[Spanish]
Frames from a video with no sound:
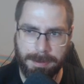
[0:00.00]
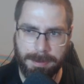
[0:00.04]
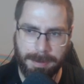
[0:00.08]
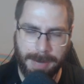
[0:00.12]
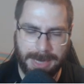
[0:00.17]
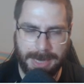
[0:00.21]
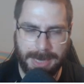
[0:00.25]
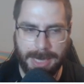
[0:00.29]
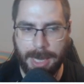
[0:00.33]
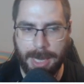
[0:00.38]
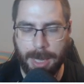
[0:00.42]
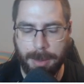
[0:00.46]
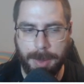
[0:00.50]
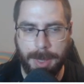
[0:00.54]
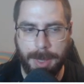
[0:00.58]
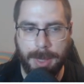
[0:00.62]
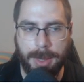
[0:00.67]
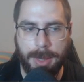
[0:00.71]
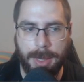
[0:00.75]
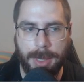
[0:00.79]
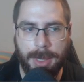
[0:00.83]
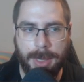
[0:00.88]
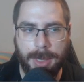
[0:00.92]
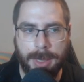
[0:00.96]

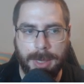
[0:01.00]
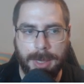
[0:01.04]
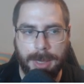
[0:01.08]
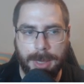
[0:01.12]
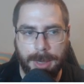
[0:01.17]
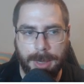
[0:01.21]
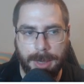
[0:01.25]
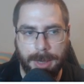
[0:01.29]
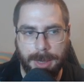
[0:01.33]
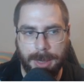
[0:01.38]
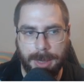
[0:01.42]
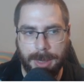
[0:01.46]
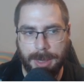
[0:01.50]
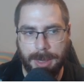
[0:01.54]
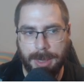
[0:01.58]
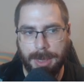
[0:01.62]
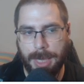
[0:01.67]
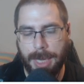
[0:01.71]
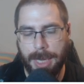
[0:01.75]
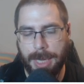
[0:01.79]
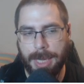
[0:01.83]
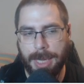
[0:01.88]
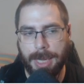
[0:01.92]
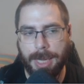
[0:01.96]
básicamente eh,
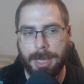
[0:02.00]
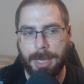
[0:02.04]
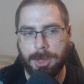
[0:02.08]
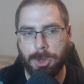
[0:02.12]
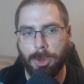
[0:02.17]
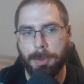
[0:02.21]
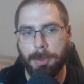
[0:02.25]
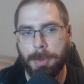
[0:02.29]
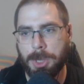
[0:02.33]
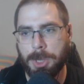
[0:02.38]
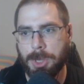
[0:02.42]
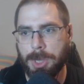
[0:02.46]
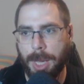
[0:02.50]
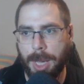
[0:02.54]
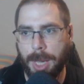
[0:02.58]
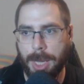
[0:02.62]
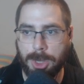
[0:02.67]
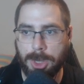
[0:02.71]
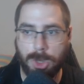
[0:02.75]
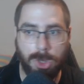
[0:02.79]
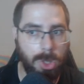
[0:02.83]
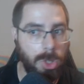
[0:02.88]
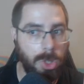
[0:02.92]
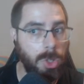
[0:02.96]
diría que son
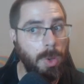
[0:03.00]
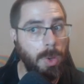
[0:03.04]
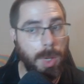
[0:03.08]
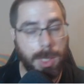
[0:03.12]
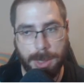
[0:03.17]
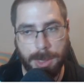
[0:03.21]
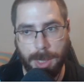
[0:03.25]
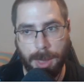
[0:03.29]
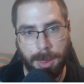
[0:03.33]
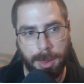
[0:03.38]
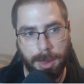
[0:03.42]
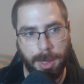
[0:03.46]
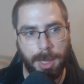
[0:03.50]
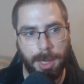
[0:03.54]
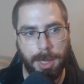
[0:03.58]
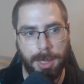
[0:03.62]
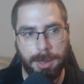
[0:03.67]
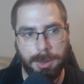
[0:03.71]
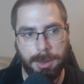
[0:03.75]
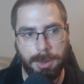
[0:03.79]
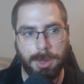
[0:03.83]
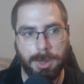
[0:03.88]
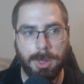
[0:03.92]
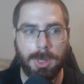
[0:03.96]
personajes no
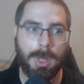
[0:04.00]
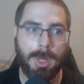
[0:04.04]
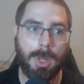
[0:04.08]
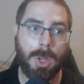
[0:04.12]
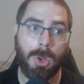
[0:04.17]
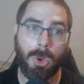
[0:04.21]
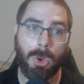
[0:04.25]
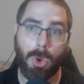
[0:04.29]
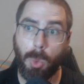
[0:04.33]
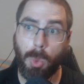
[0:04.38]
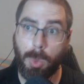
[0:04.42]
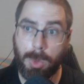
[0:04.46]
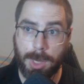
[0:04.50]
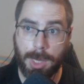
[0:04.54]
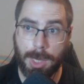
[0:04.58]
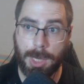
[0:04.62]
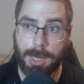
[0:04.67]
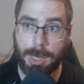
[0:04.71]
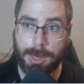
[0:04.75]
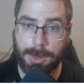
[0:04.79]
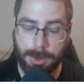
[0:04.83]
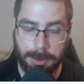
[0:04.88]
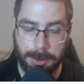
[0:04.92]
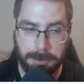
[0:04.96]
esenciales,
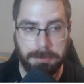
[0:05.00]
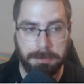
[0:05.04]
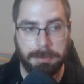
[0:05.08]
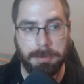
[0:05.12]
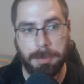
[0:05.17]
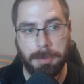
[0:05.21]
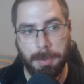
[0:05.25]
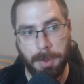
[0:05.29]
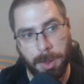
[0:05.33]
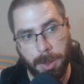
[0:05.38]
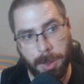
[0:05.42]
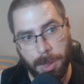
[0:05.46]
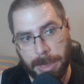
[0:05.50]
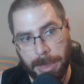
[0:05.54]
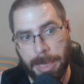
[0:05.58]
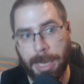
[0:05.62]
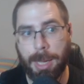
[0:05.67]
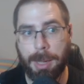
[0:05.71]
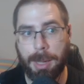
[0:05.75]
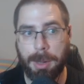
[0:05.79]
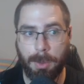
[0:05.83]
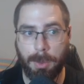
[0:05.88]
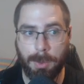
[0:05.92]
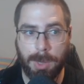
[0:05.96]
útiles,
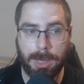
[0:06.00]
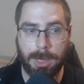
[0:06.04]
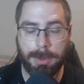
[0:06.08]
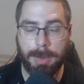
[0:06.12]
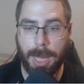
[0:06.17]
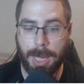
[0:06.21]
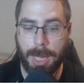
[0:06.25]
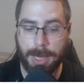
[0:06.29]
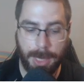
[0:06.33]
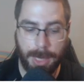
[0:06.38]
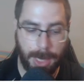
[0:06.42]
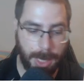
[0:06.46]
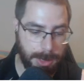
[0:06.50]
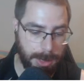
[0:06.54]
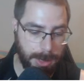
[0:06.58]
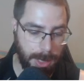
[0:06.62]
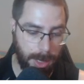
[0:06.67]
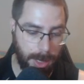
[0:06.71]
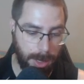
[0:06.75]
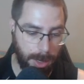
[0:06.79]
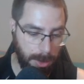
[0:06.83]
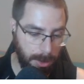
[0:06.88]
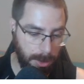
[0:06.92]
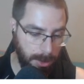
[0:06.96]
tienen algunas mecánicas
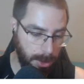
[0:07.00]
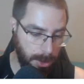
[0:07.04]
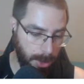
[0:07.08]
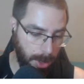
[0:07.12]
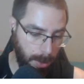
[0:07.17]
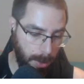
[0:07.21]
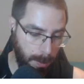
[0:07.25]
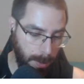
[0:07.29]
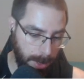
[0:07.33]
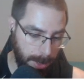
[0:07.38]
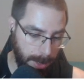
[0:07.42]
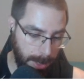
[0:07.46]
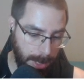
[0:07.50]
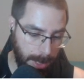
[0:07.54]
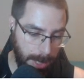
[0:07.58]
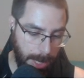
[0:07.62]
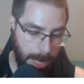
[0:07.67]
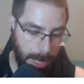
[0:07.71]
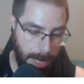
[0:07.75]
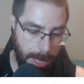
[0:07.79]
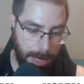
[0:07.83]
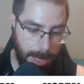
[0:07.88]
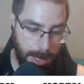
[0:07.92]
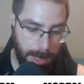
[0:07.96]
que nos recuerdan
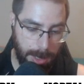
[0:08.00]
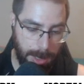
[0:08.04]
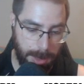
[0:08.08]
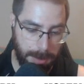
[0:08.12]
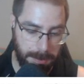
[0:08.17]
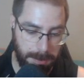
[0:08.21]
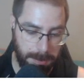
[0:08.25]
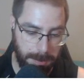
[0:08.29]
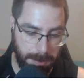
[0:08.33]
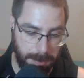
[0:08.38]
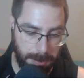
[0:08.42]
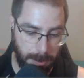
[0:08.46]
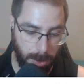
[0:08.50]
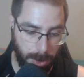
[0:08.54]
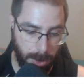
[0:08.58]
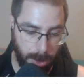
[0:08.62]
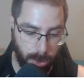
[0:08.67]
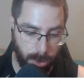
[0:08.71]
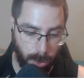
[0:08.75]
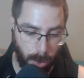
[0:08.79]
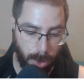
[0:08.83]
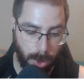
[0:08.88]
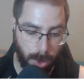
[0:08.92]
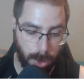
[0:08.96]
a donde
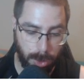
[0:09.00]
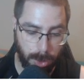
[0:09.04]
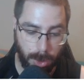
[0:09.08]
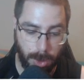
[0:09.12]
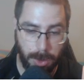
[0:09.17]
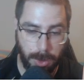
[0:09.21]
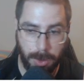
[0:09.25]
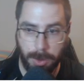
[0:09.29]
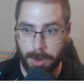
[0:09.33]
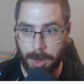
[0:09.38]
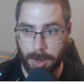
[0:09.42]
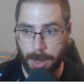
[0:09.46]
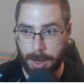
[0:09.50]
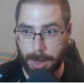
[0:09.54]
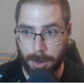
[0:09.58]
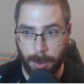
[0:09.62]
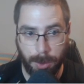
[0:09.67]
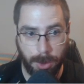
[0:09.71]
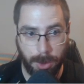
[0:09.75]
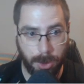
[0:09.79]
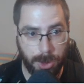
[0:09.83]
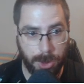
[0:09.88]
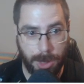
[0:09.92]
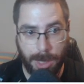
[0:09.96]
surgió todo de
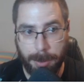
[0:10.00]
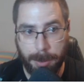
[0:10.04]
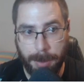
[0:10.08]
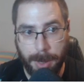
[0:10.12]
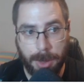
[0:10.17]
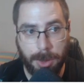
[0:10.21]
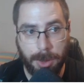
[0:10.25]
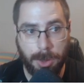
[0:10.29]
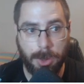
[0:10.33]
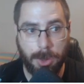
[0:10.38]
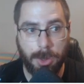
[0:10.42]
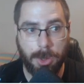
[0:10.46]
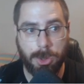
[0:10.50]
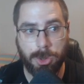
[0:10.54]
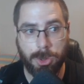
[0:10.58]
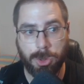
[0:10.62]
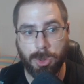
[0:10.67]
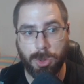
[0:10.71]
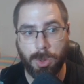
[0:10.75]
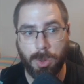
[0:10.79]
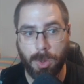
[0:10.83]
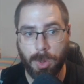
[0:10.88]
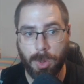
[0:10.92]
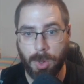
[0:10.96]
algunos elementos
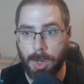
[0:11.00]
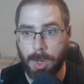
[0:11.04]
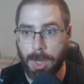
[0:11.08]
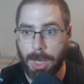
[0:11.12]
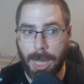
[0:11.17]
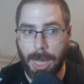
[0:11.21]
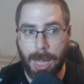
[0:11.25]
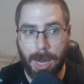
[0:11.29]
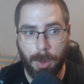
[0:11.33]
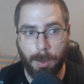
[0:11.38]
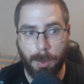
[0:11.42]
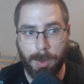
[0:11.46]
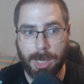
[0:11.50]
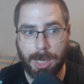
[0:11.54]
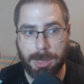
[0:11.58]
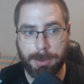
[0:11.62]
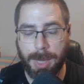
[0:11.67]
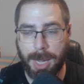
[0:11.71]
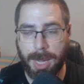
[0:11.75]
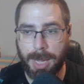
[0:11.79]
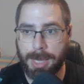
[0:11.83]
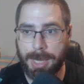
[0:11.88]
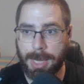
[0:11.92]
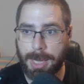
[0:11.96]
o algunas
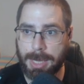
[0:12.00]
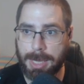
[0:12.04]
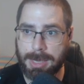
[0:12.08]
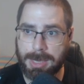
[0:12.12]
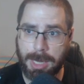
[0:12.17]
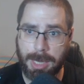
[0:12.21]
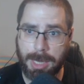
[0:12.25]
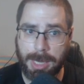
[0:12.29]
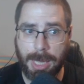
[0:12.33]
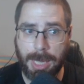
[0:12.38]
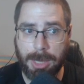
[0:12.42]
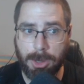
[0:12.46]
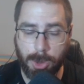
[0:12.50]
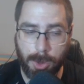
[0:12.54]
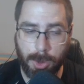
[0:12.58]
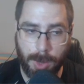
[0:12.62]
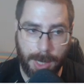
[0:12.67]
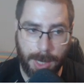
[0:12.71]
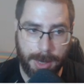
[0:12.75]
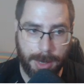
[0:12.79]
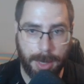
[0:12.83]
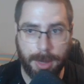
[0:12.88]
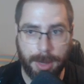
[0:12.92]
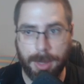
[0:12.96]
mecánicas que ya no se
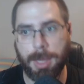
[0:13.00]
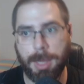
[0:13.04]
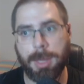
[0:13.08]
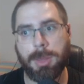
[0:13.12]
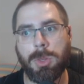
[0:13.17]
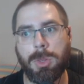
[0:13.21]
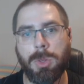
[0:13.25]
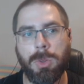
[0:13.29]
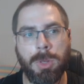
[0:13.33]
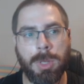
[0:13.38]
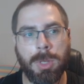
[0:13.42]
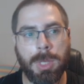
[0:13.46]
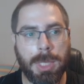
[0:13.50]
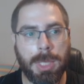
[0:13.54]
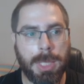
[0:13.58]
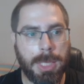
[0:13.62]
utilizan tanto,